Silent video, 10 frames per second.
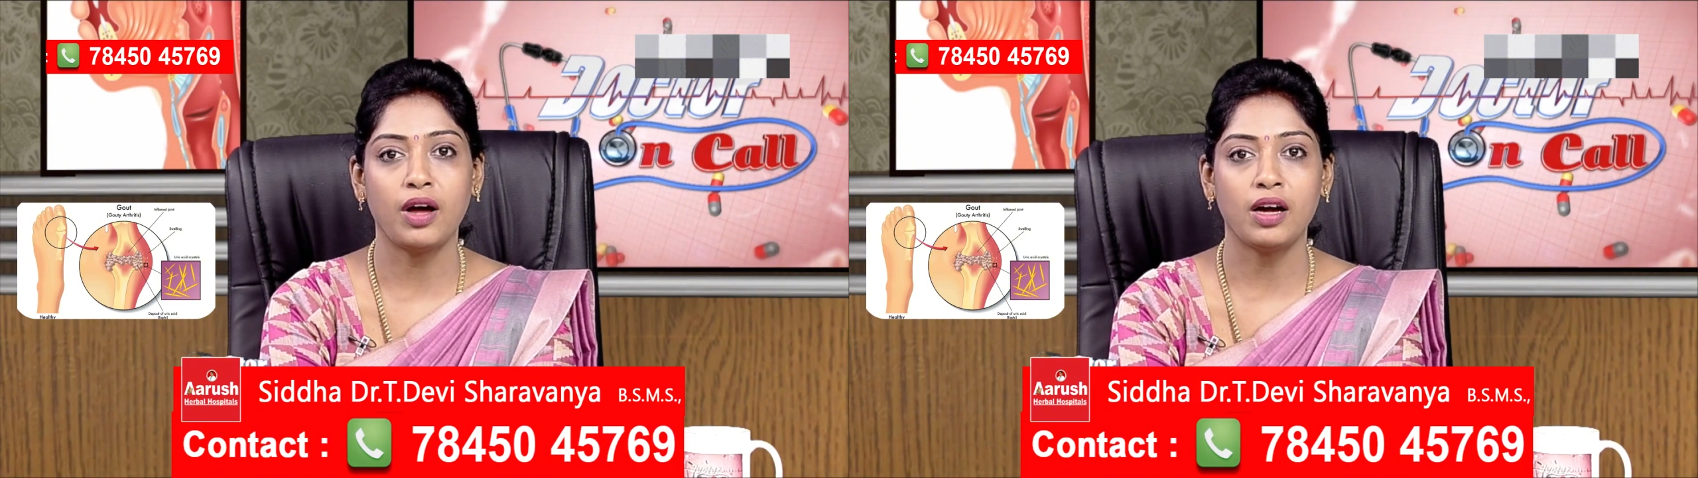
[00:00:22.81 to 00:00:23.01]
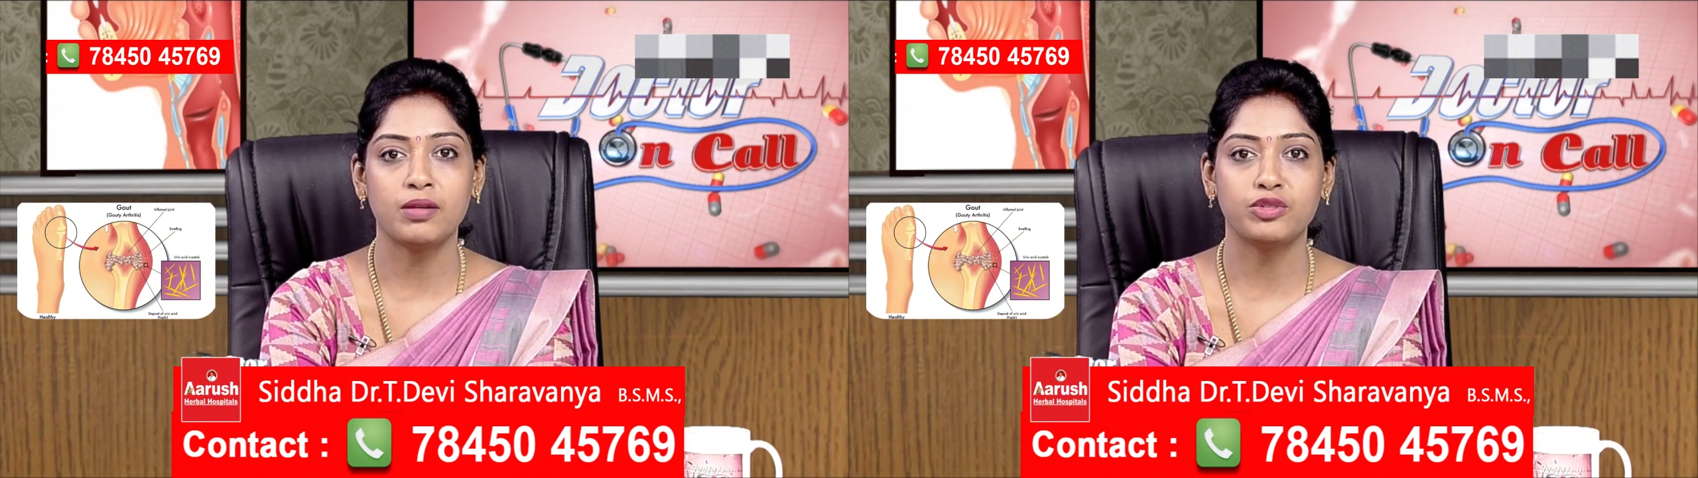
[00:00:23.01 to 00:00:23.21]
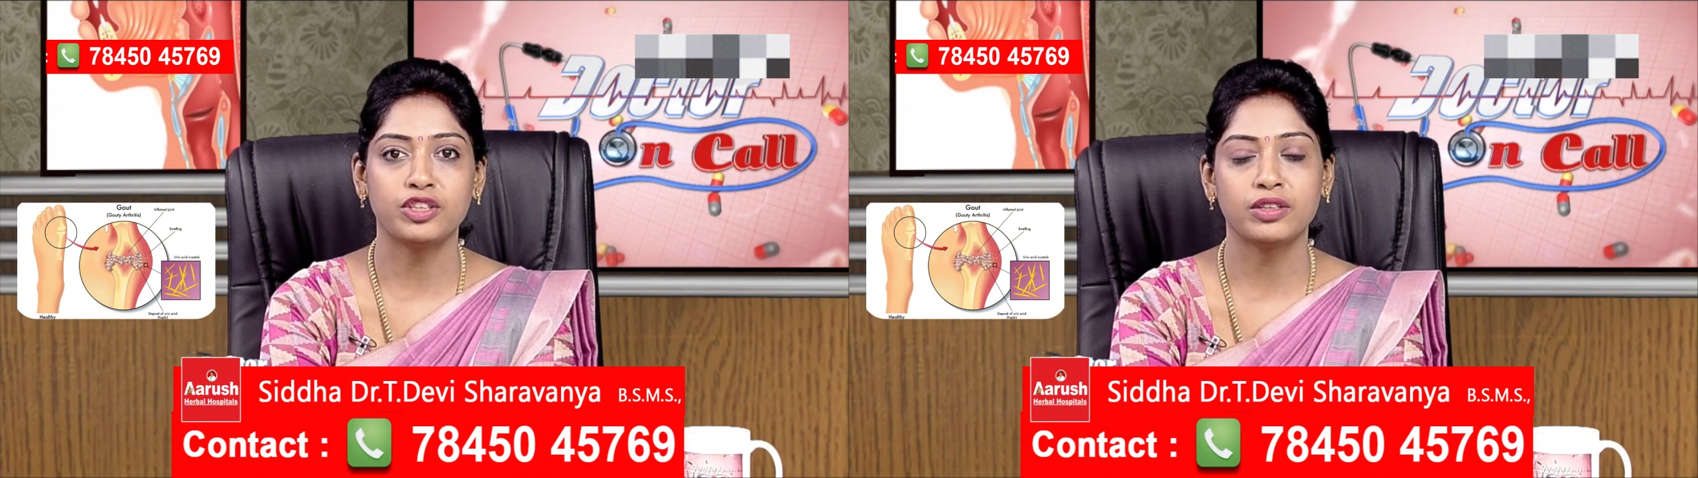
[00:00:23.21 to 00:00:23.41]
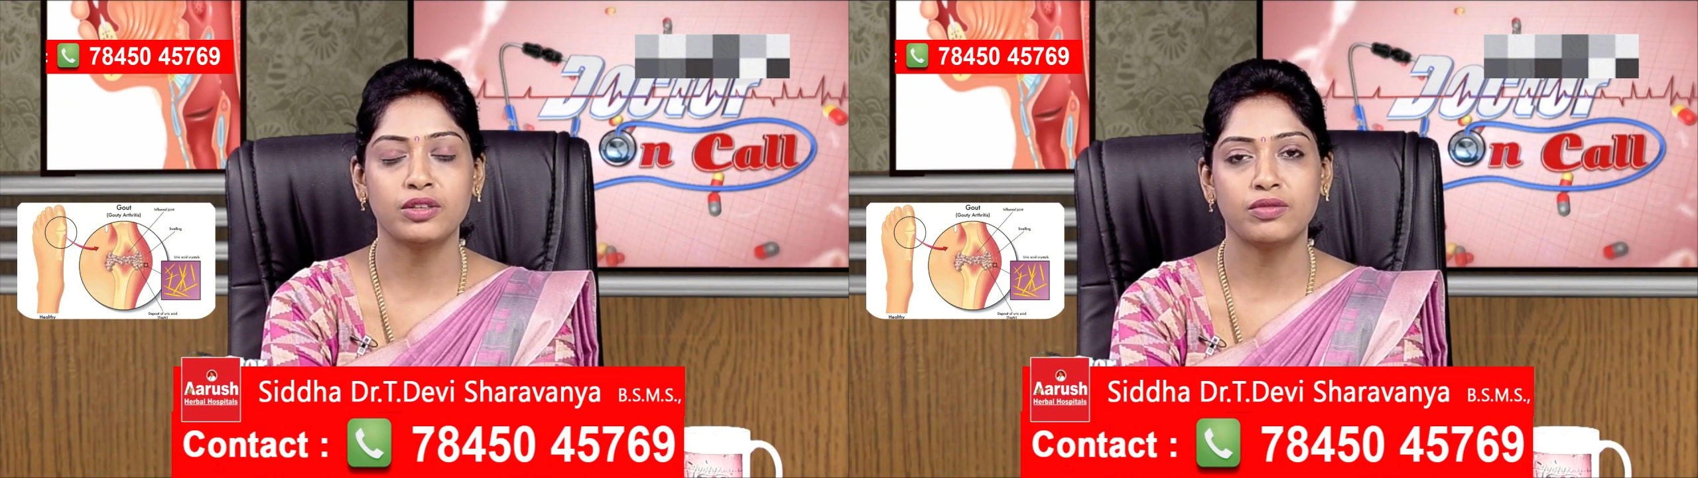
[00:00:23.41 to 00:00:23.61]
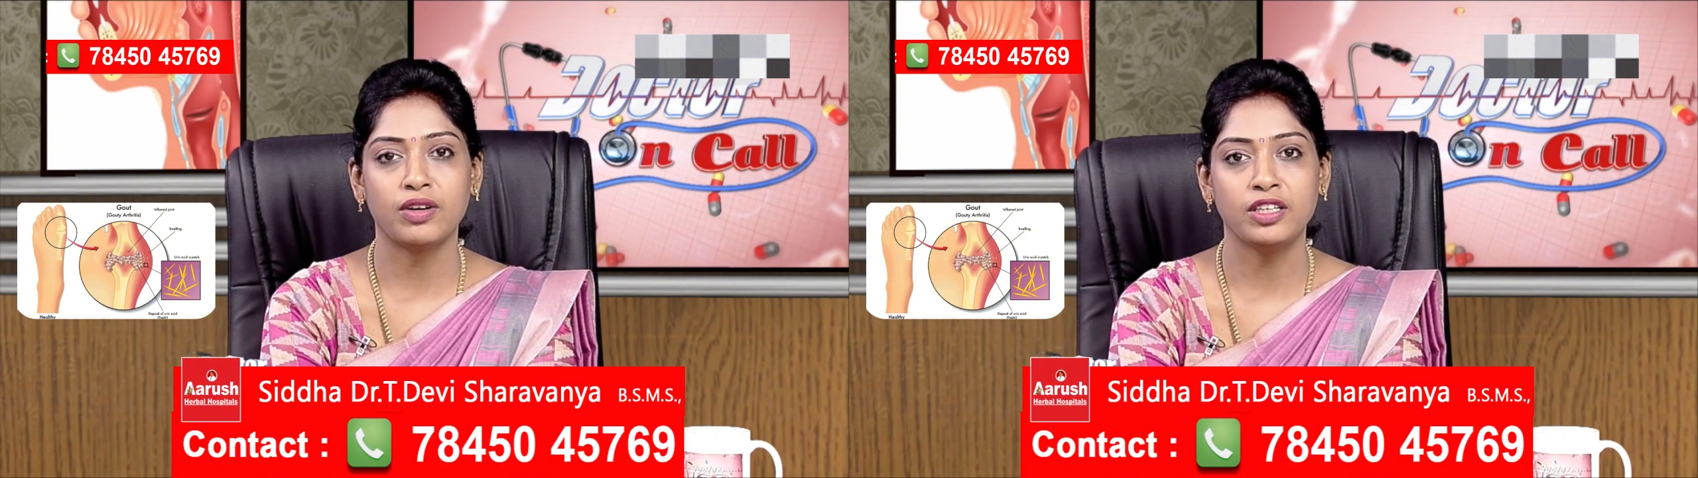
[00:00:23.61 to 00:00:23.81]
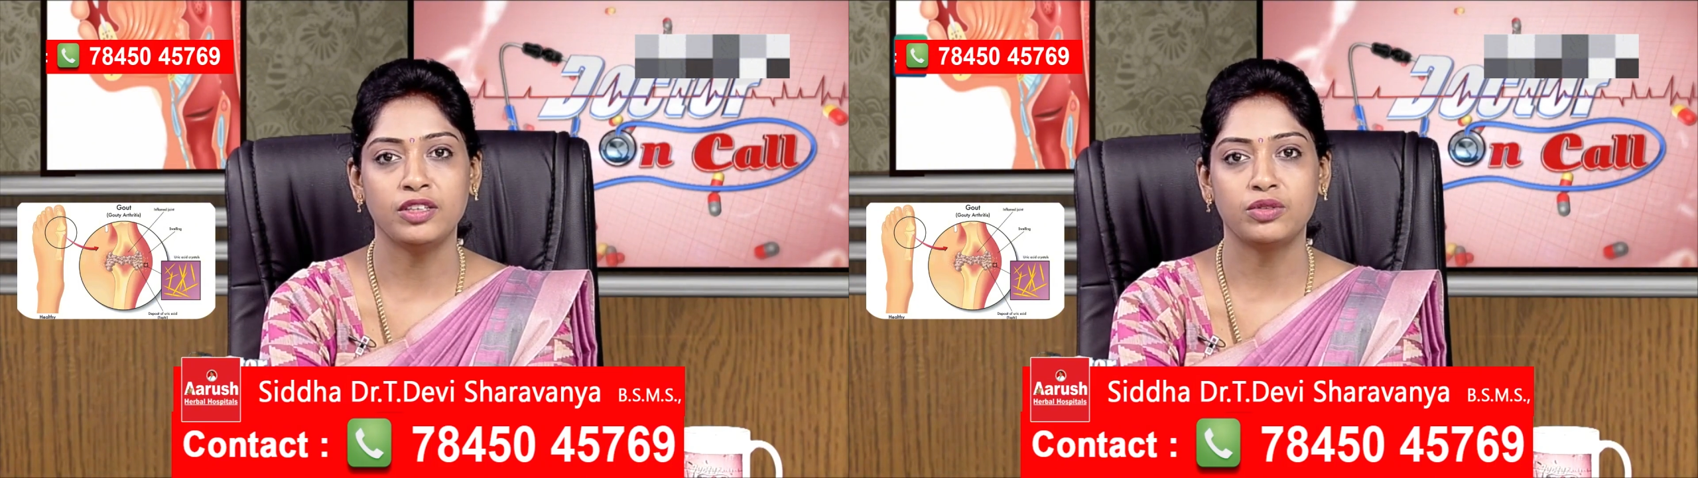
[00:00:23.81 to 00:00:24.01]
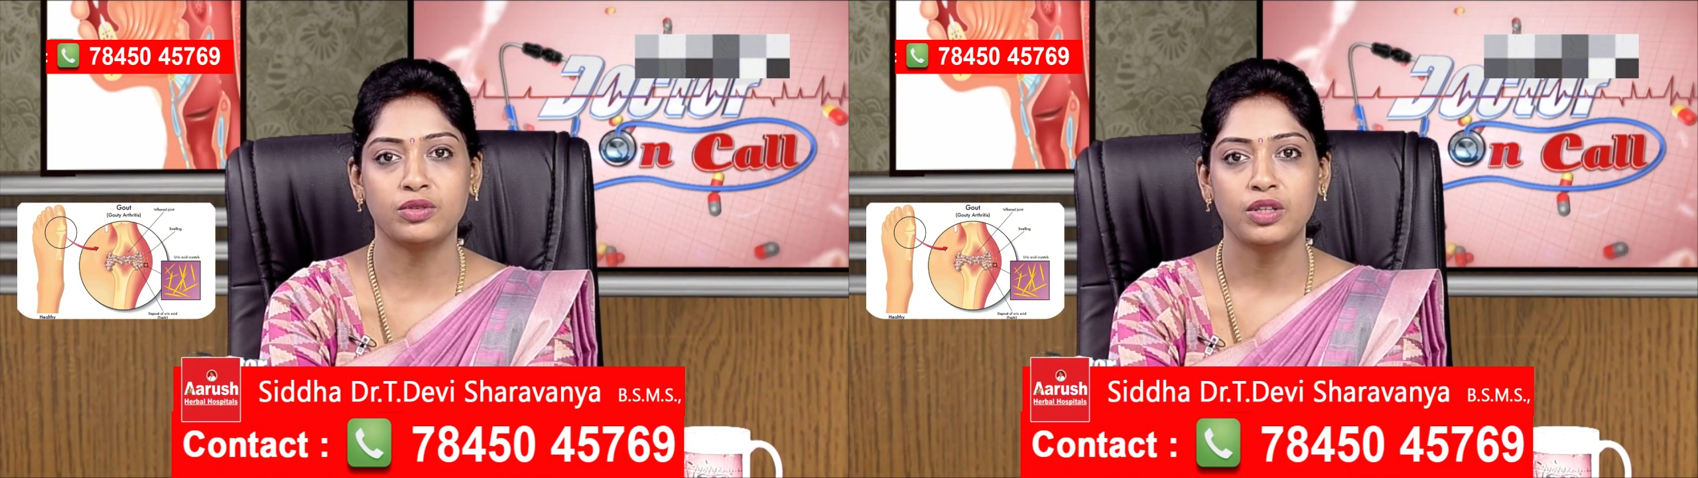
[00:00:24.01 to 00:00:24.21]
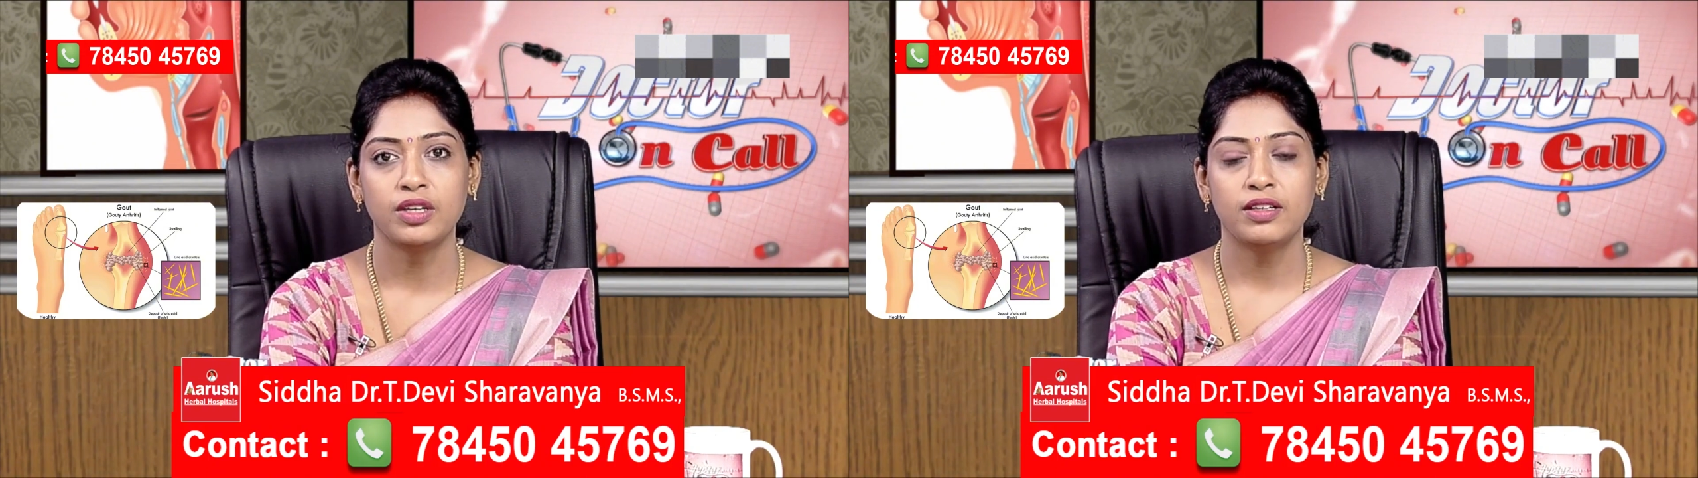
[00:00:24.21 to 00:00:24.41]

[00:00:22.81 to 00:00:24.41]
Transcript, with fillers: தாங்க முடியாத ஒரு வலி இருக்கும்